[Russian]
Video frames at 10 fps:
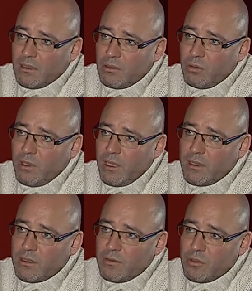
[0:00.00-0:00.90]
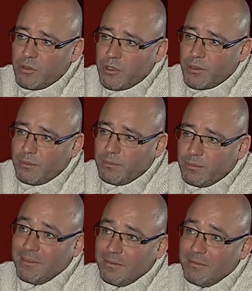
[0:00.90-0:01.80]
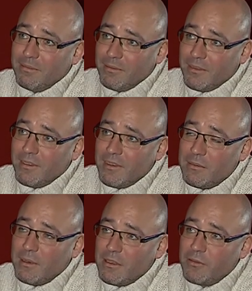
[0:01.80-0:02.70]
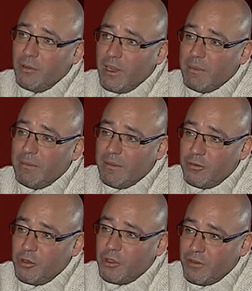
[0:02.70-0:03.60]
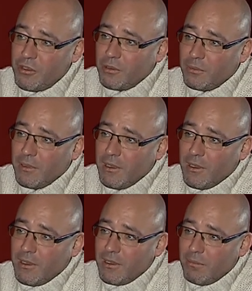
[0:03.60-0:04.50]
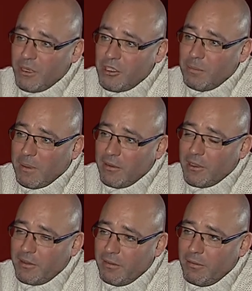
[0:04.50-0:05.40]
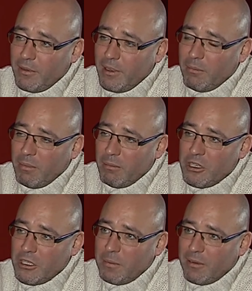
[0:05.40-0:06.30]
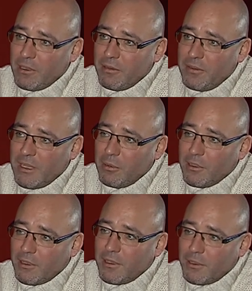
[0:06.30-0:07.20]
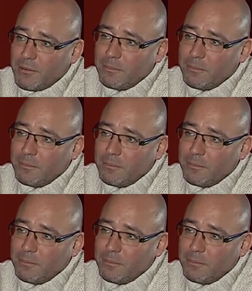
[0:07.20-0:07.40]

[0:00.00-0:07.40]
Тунеядец везунчик. Несмотря на свою лень, мне, мне все еще везет. Больших провалов, не, э, больших провалов не было таких.